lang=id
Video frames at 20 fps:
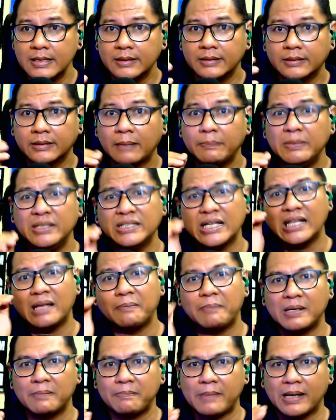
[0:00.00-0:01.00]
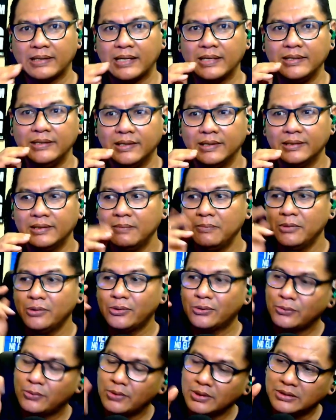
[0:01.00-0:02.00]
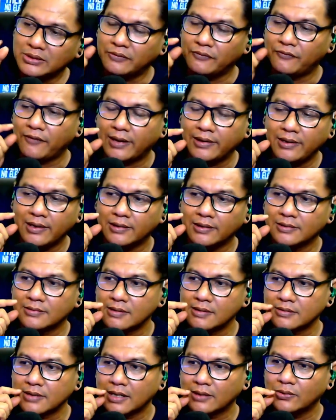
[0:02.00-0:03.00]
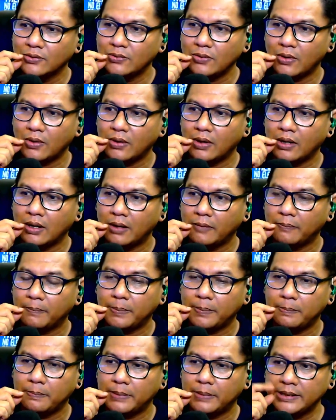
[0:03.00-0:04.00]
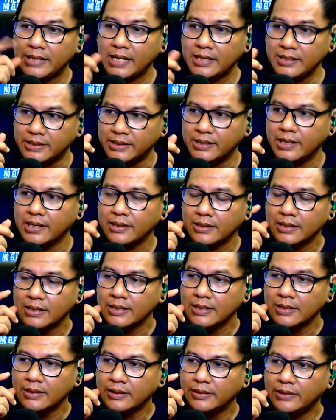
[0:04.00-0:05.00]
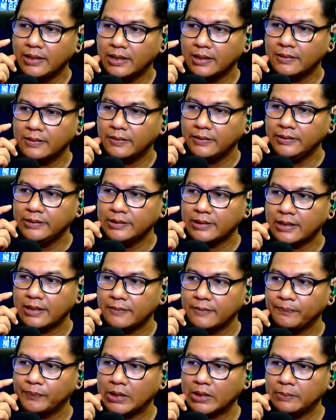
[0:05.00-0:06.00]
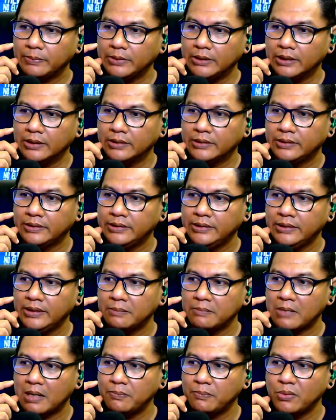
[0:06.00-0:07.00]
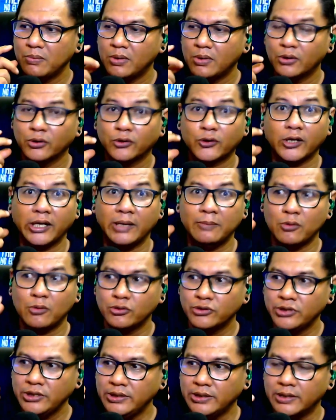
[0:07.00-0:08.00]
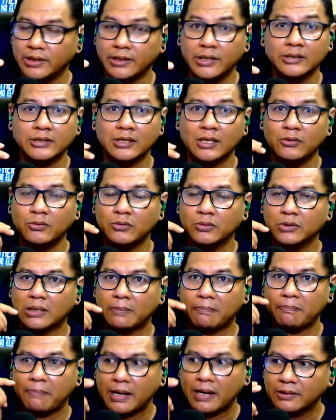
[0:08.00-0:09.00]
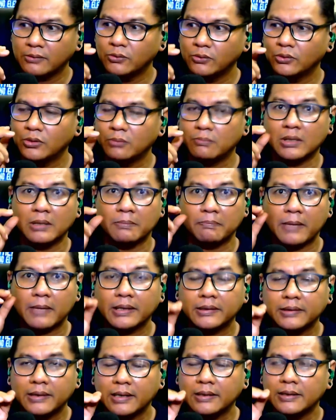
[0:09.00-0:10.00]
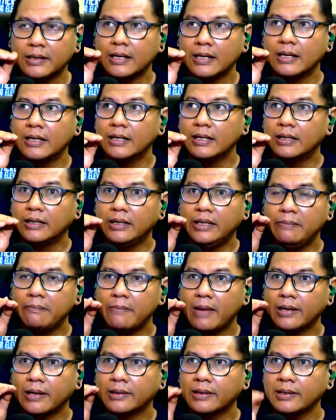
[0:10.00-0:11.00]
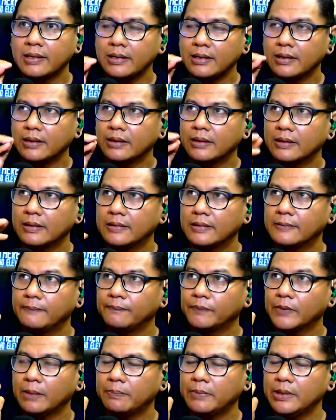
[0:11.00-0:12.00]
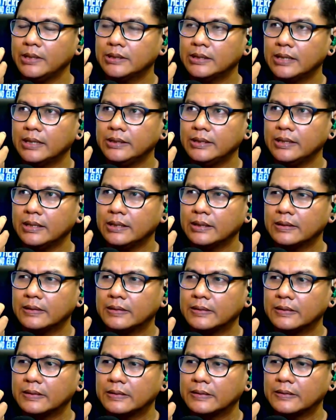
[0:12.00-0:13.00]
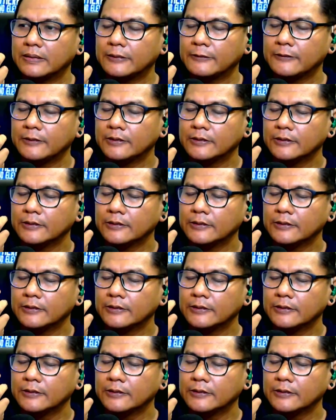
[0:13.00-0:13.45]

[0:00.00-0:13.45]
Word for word: tapi salah penempatannya dan menurut gue Fanny adalah salah satu uh, penyanyi yang yang yang apa ya dia mampu mengontrol emosinya dia selalu tepat untuk menempatkan di mana uh, apa istilahnya uh,